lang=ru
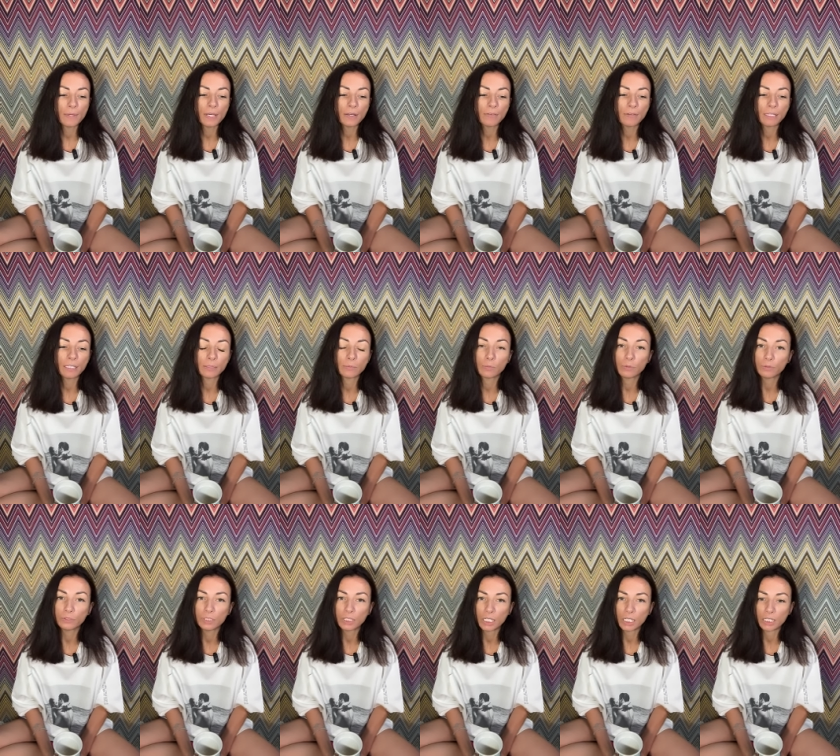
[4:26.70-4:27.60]
Первое
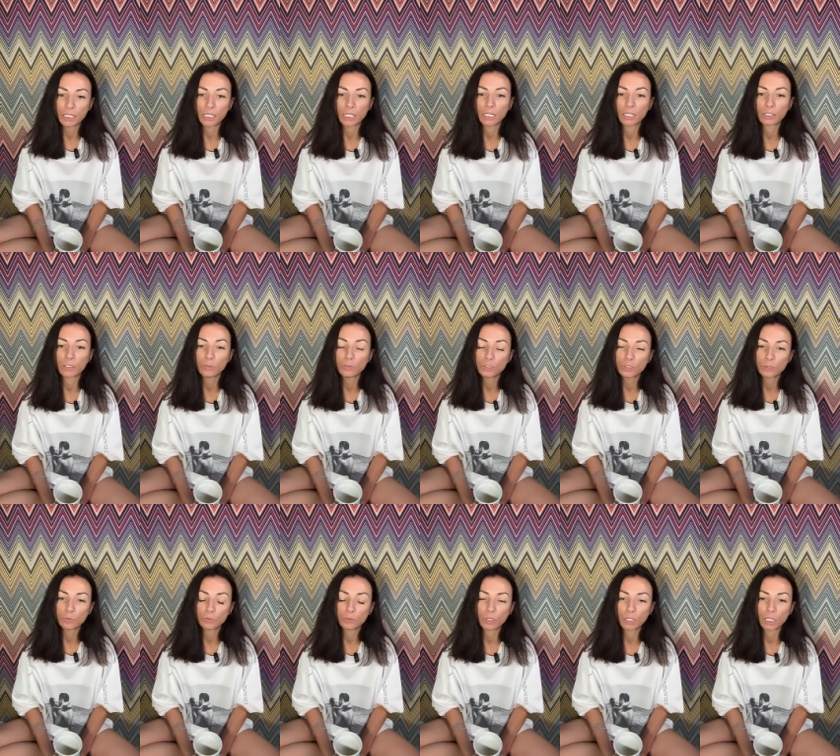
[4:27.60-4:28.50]
наблюдение,
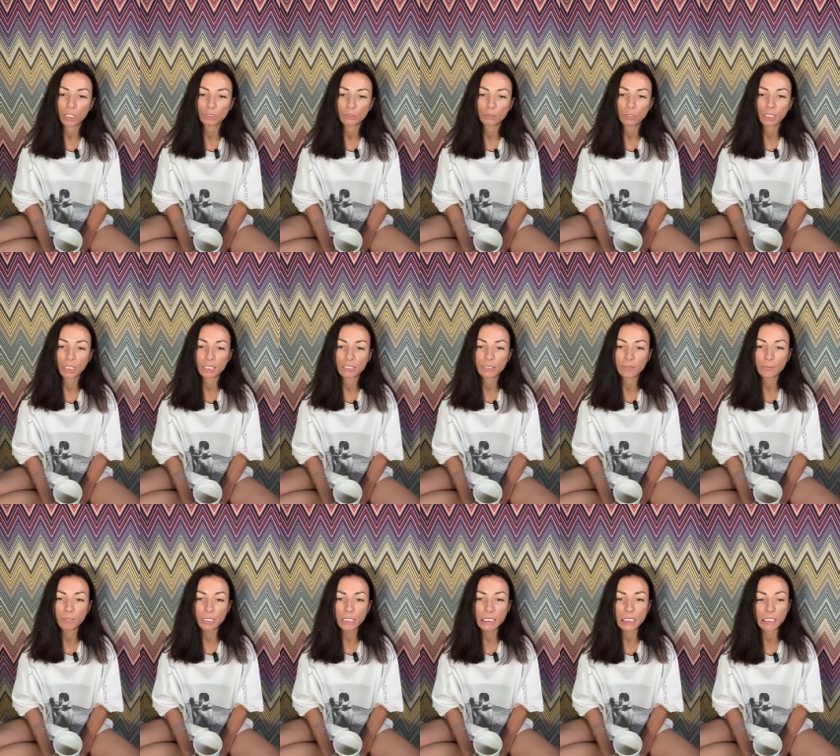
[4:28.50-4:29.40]
ключевое, которое я
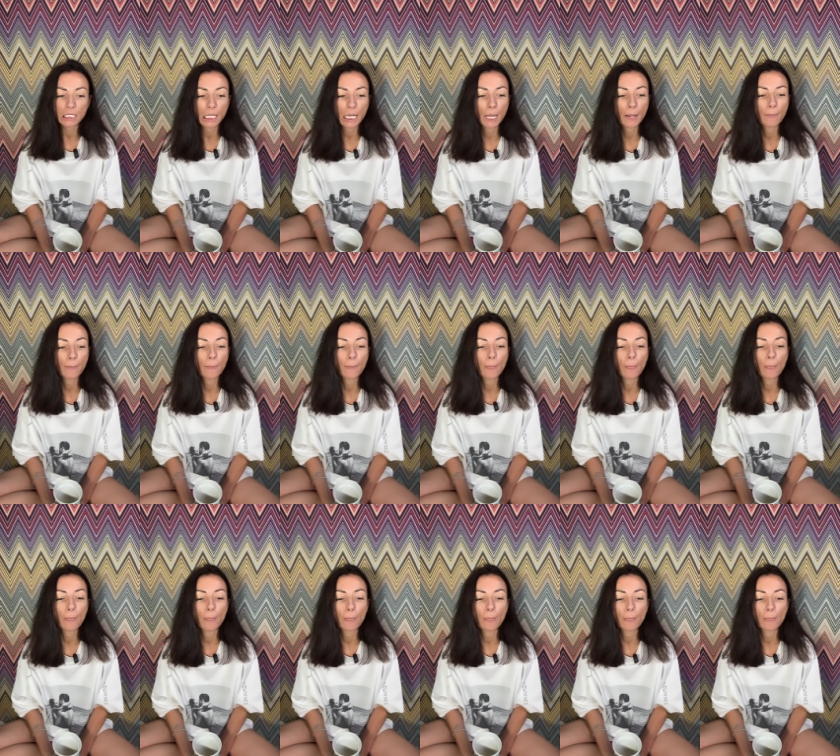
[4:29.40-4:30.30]
заметила,
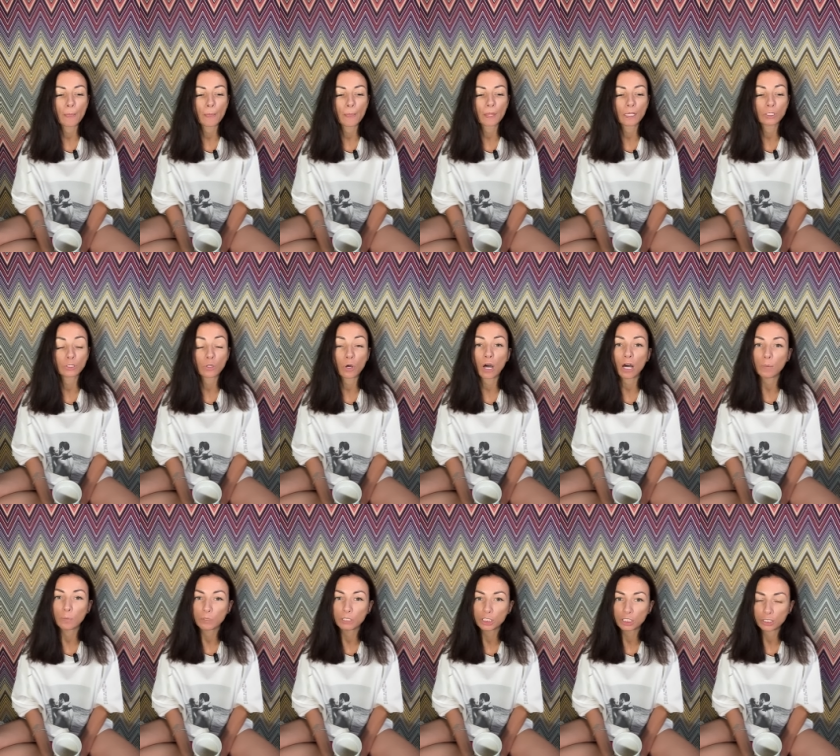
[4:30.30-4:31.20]
что
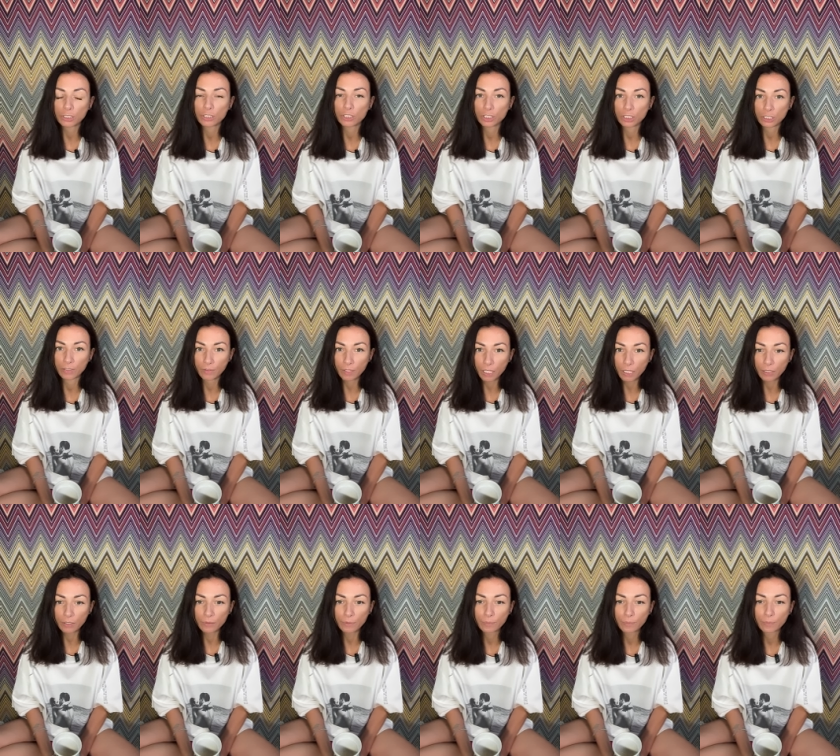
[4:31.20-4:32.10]
обычный
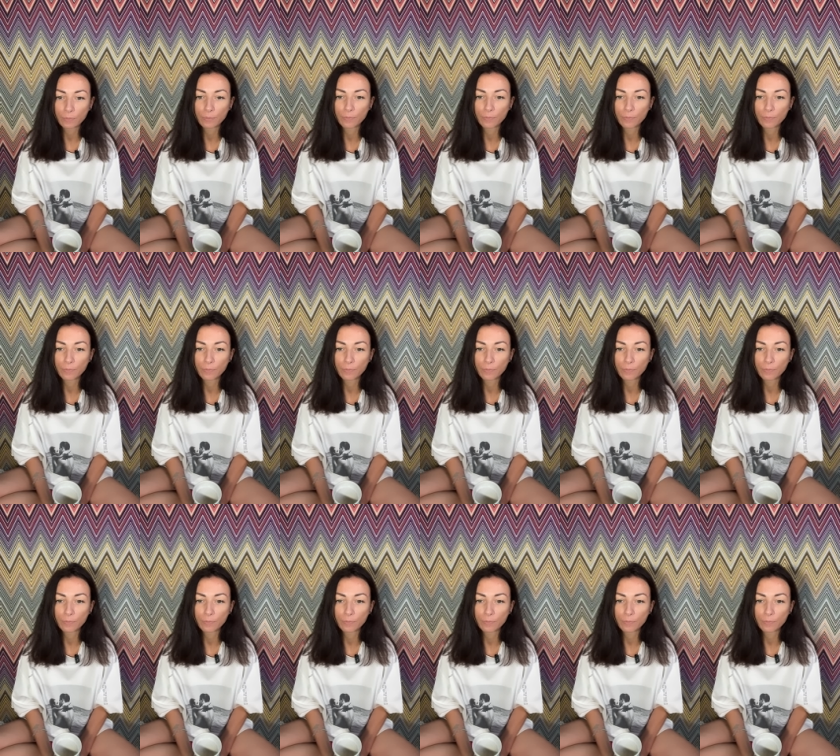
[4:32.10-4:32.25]
человек,